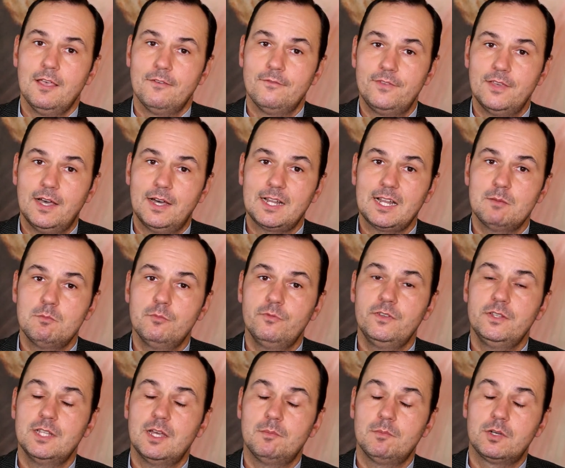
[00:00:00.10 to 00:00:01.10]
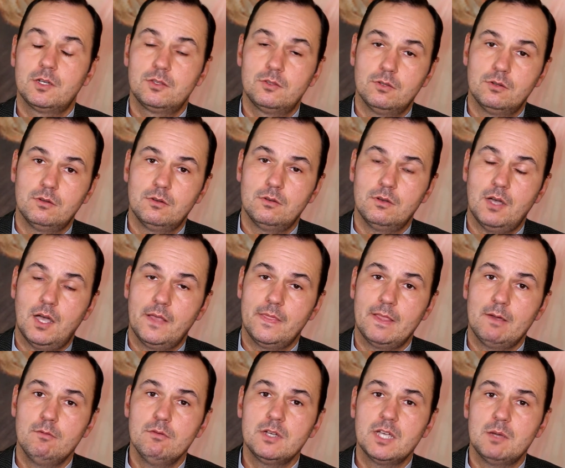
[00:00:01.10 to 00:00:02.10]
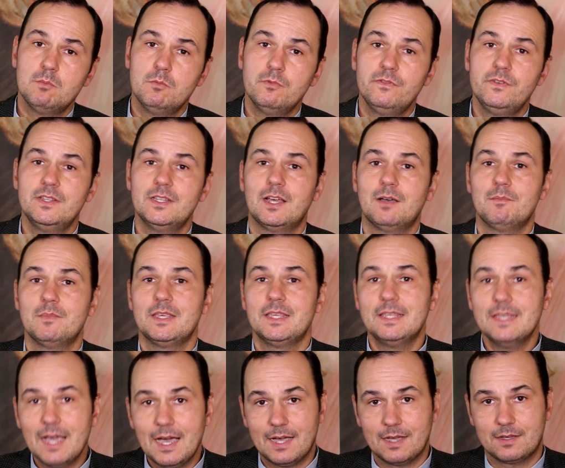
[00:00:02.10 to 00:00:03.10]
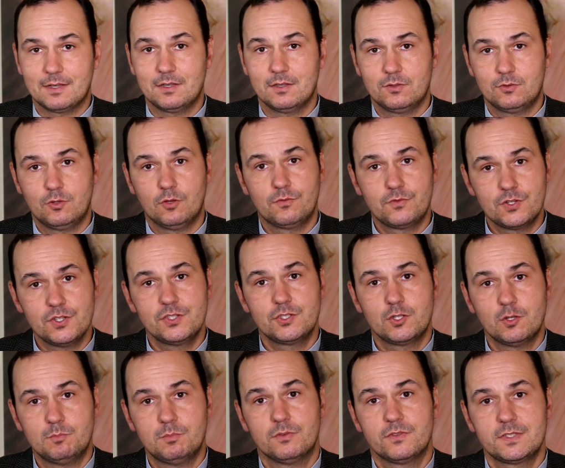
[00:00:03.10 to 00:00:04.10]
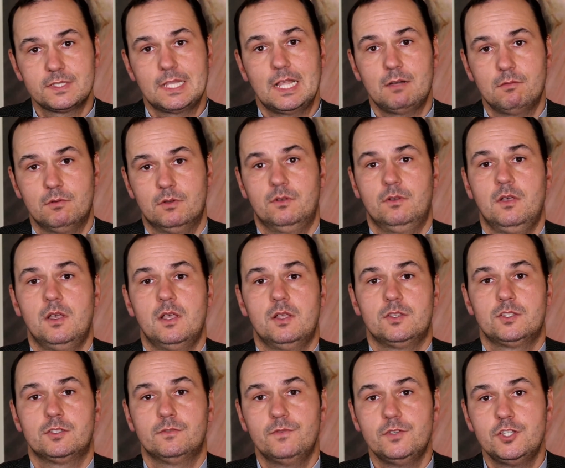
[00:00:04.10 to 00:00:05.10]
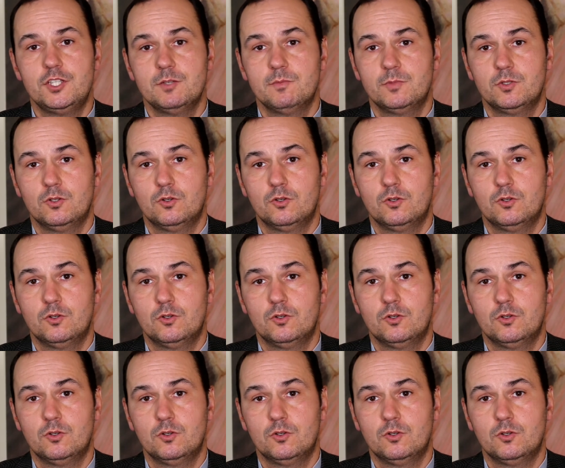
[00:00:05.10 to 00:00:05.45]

Wiara mówi nam kto, a nauka mówi nam jak to wszystko powstało, co widzimy